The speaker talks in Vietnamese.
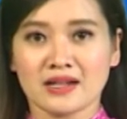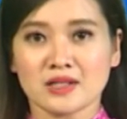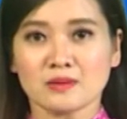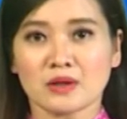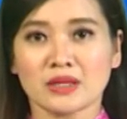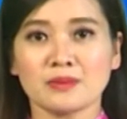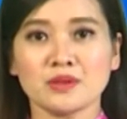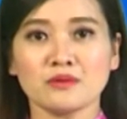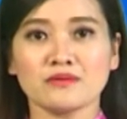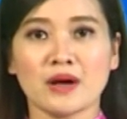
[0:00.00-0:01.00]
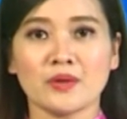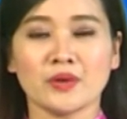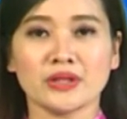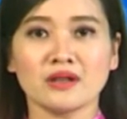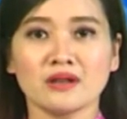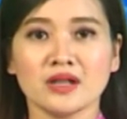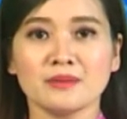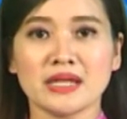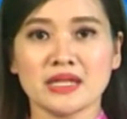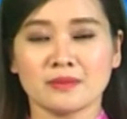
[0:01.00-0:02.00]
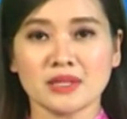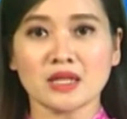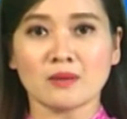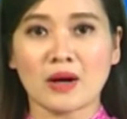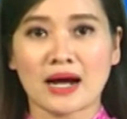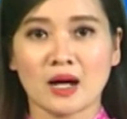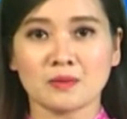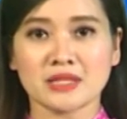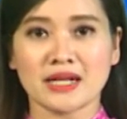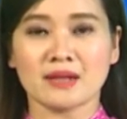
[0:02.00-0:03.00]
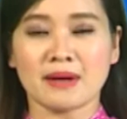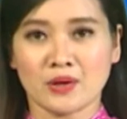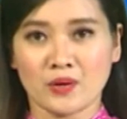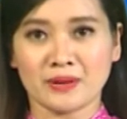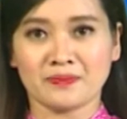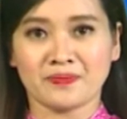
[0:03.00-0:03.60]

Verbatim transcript: trong đó tập trung vào đối tượng người bị nhiễm chất độc hóa học trên địa bàn huyện.